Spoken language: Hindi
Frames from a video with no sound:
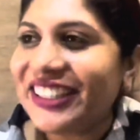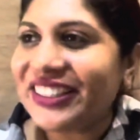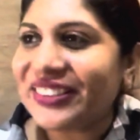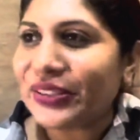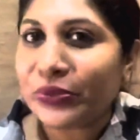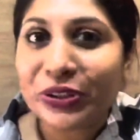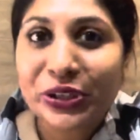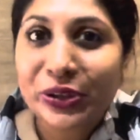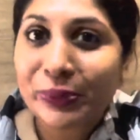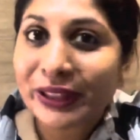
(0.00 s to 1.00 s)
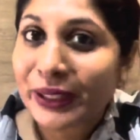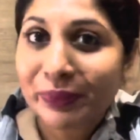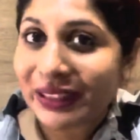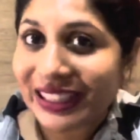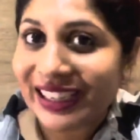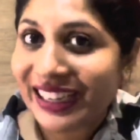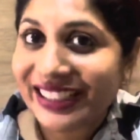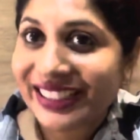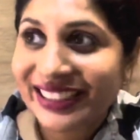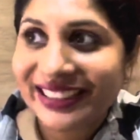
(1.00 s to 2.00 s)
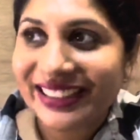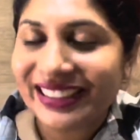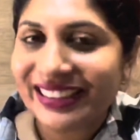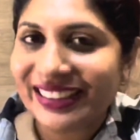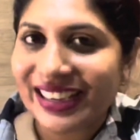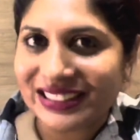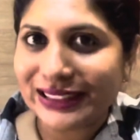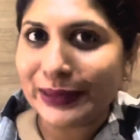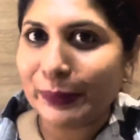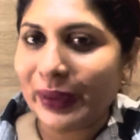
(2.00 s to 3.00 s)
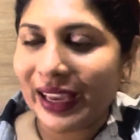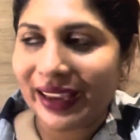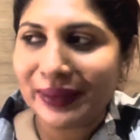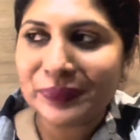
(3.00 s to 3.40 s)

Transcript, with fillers: तो युवीर को अभी तक पता नहीं है कि ऐसा सब है